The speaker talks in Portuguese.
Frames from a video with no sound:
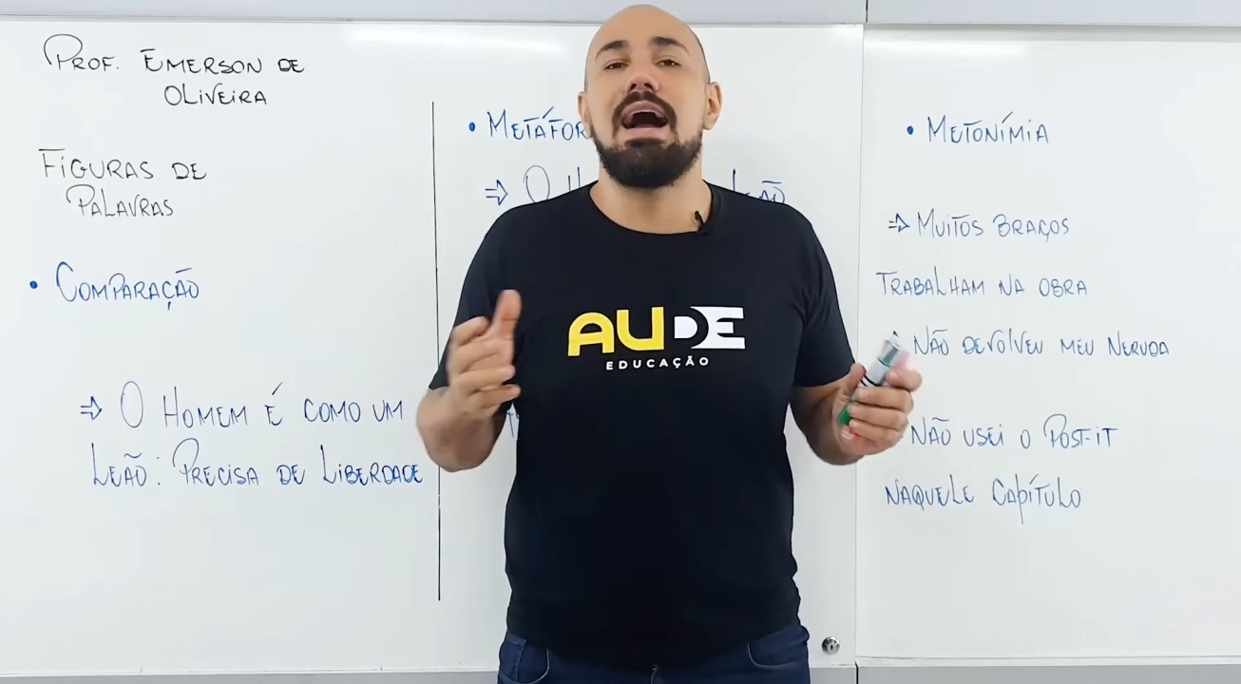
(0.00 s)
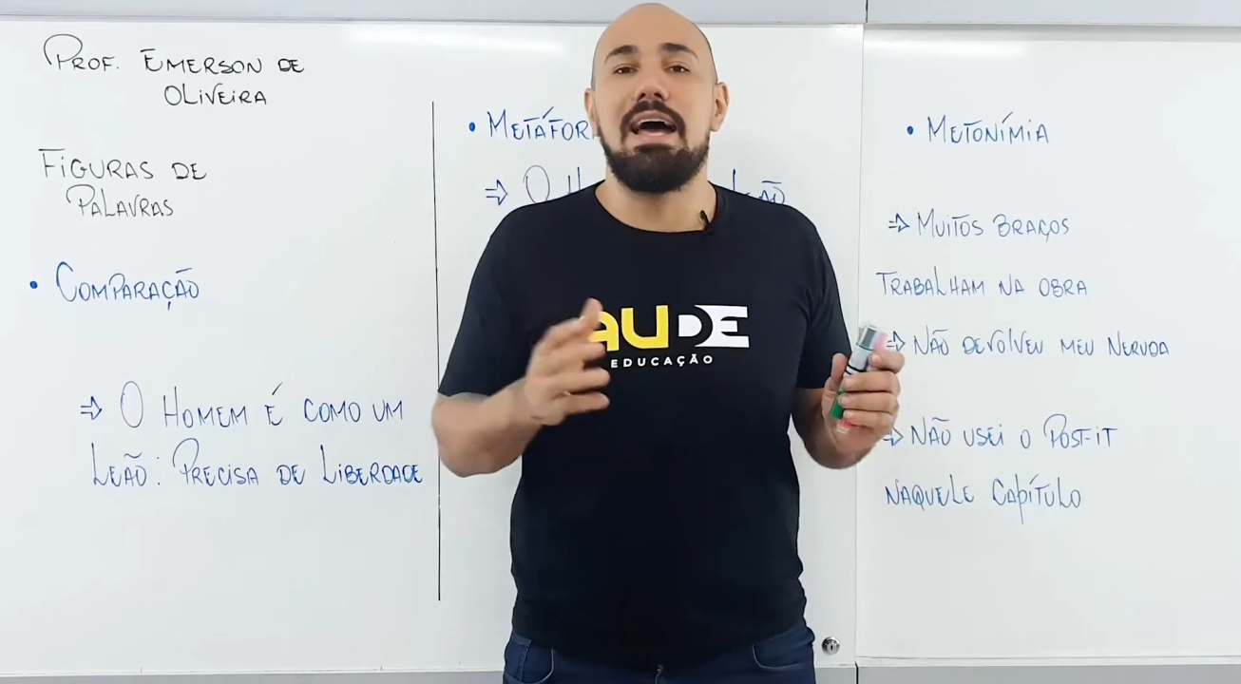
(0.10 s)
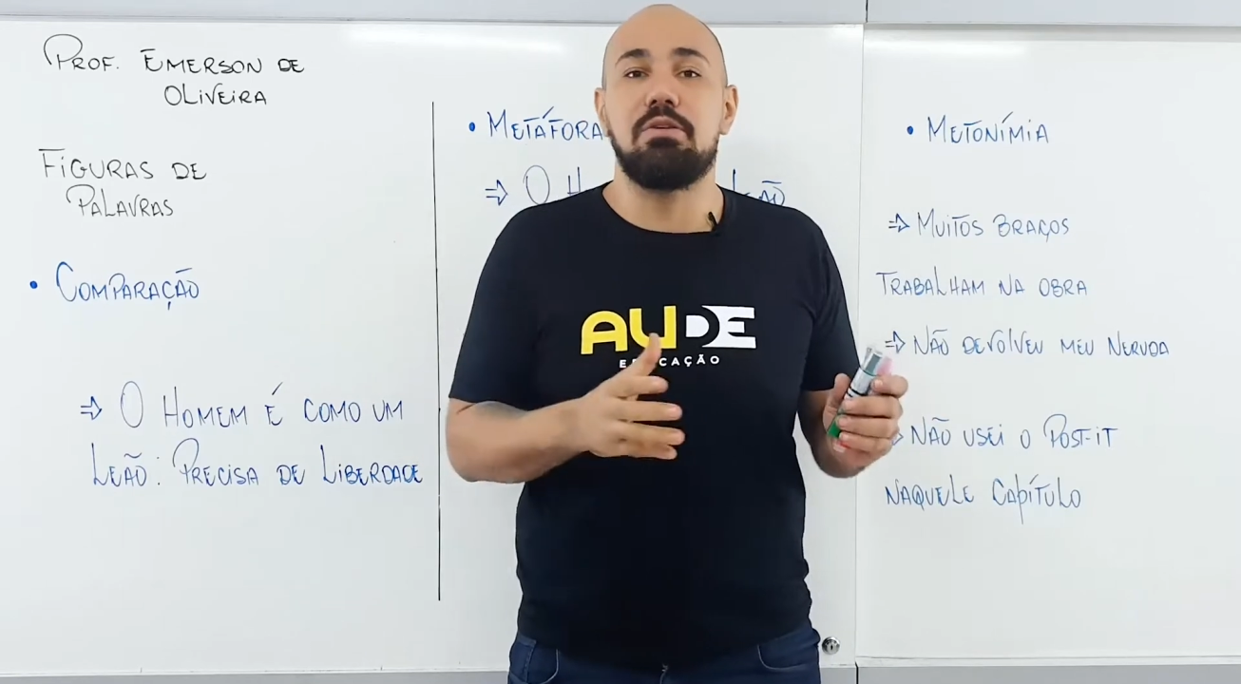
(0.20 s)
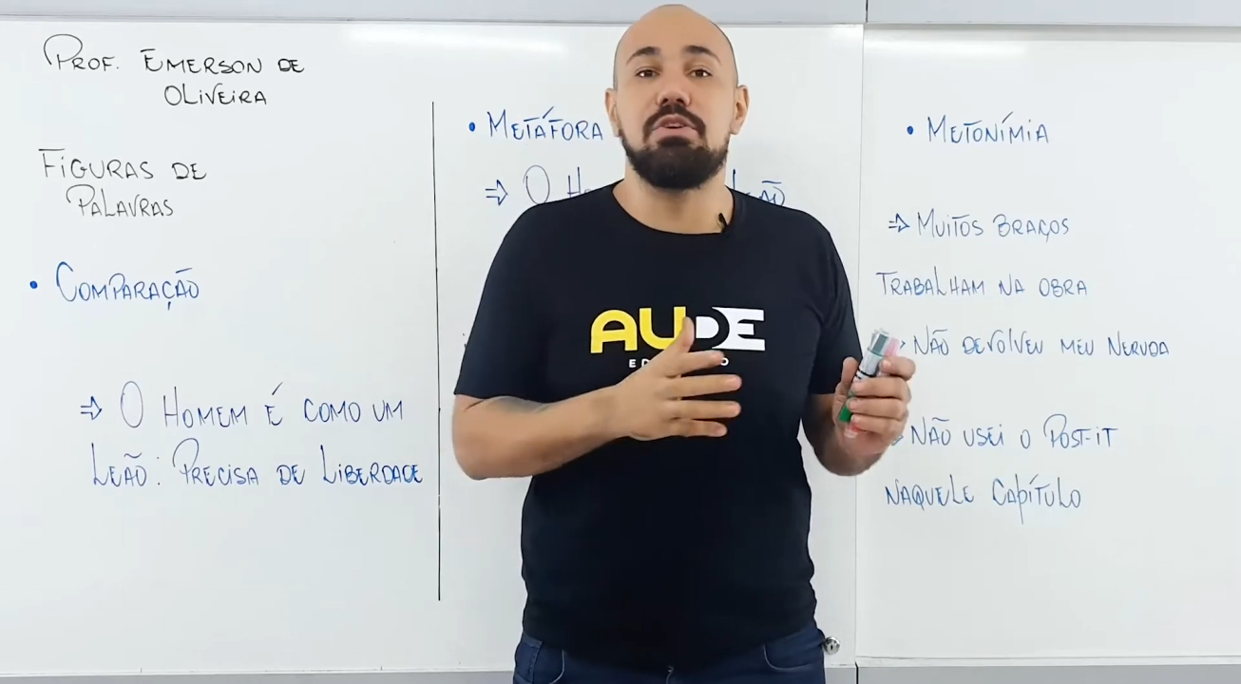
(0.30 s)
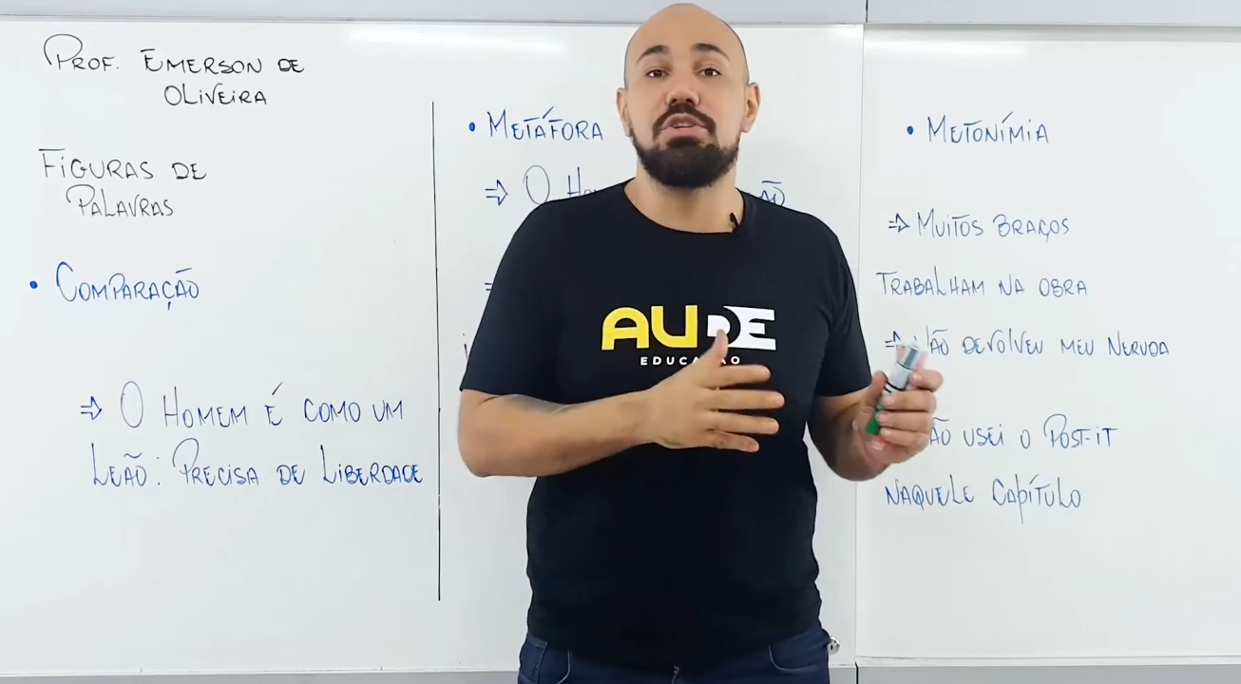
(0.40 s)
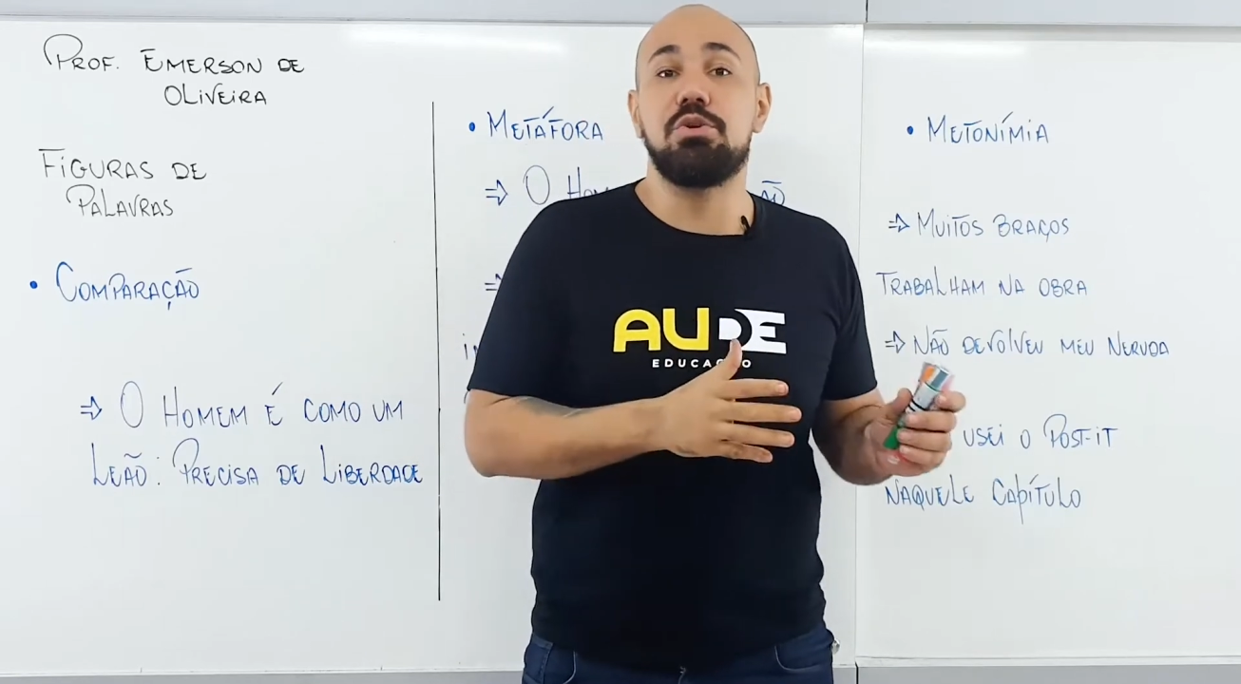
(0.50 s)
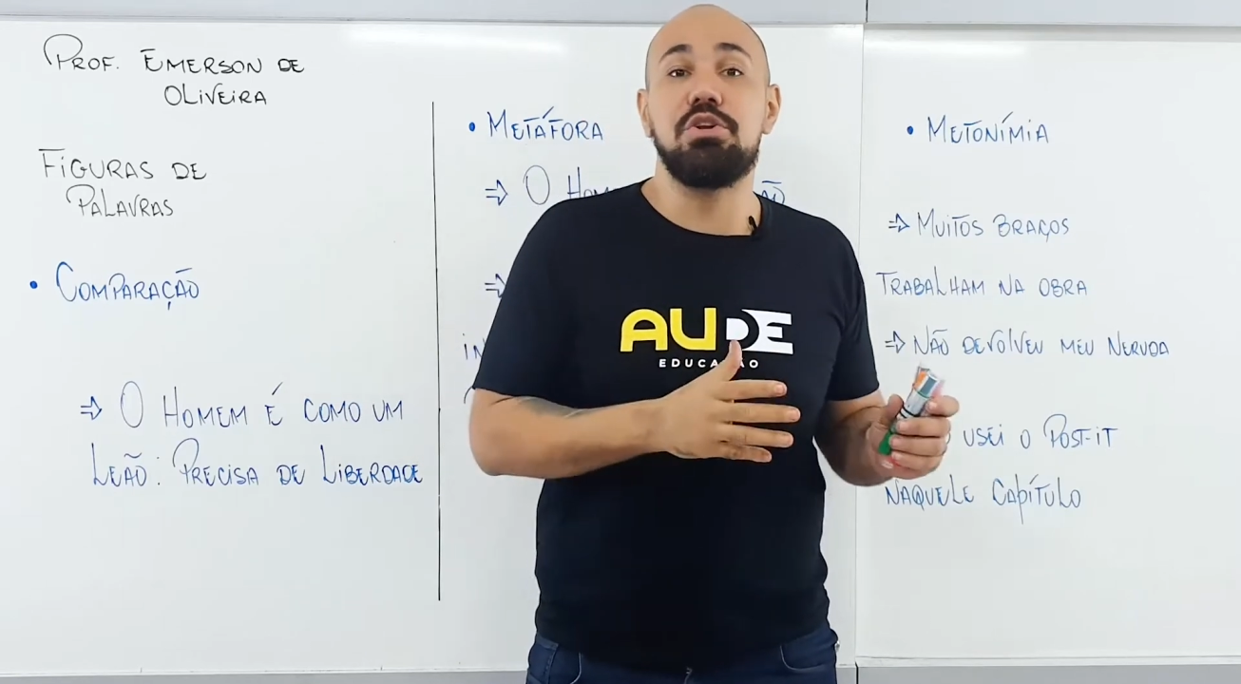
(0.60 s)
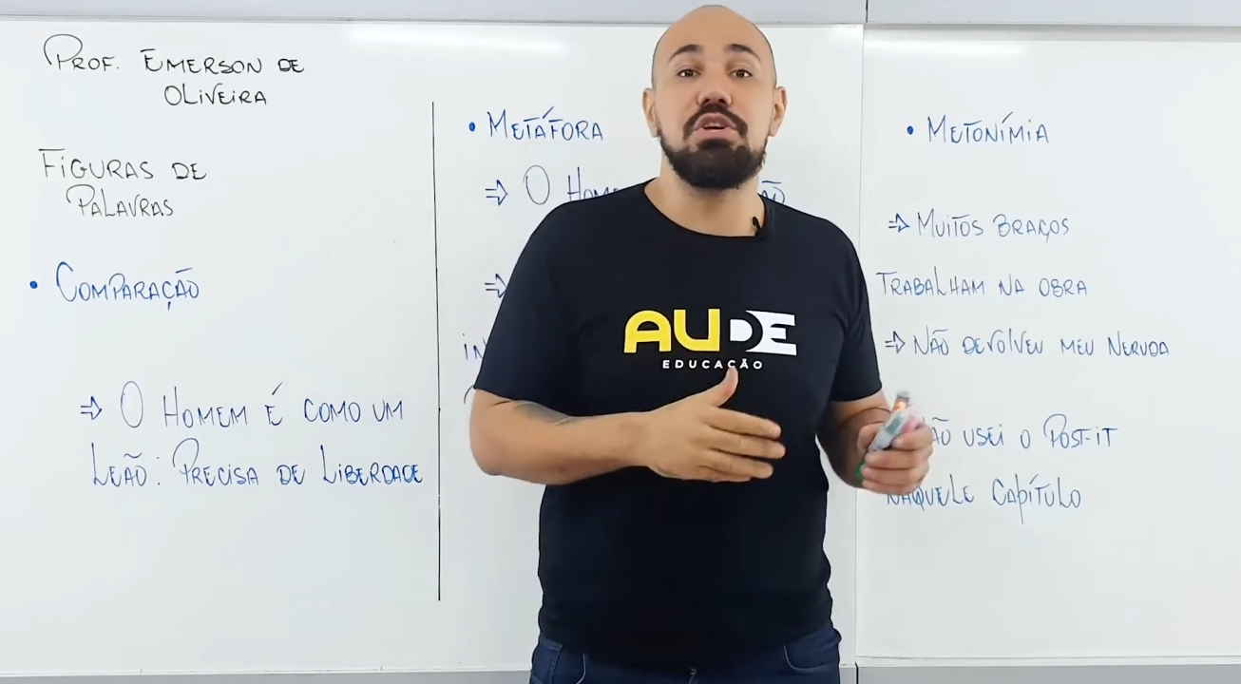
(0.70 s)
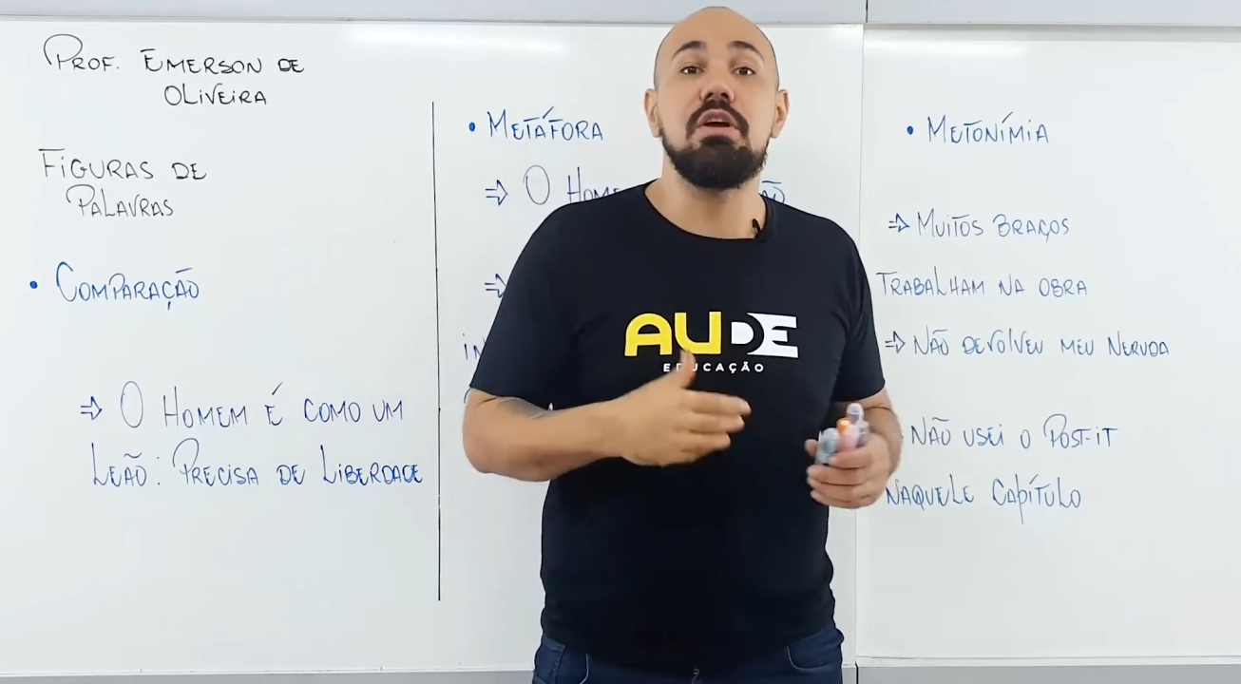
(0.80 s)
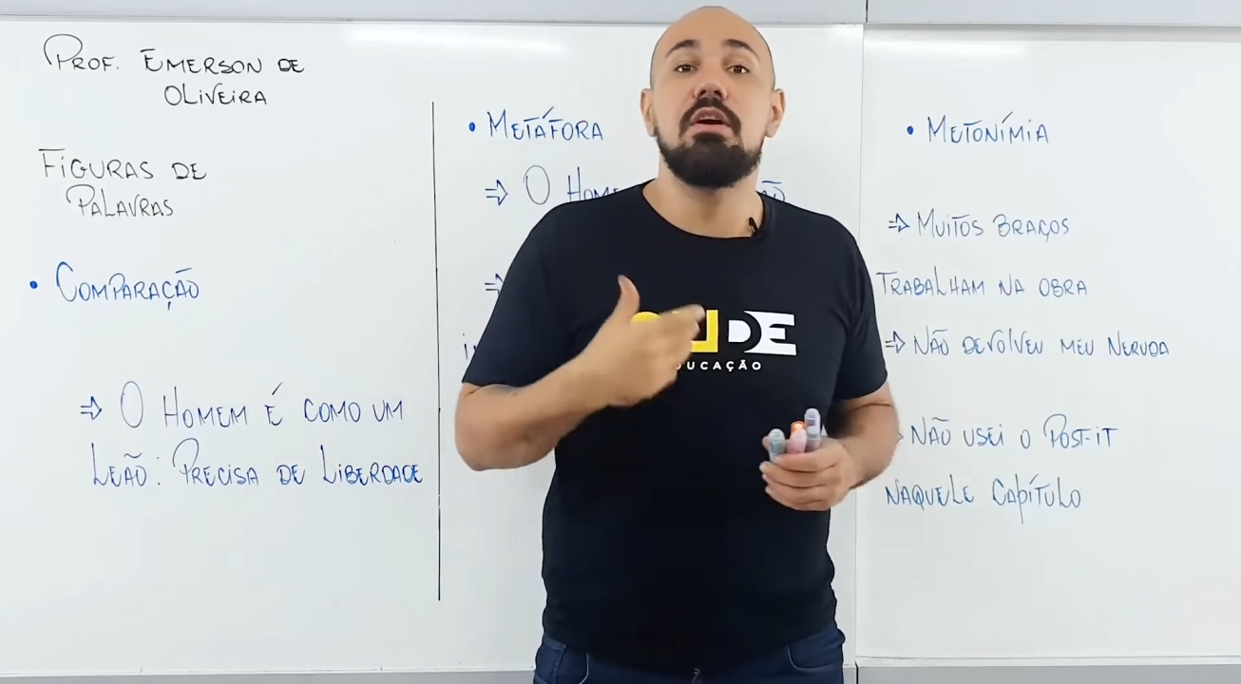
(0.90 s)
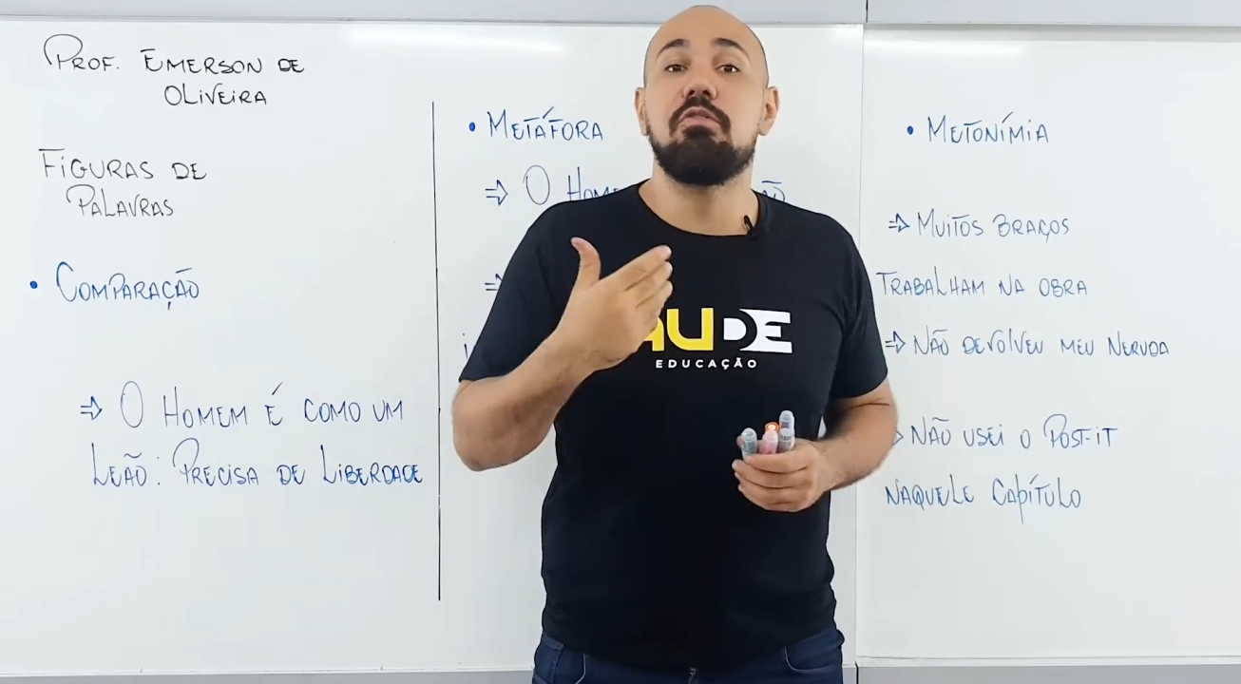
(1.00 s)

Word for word: Era o sentido de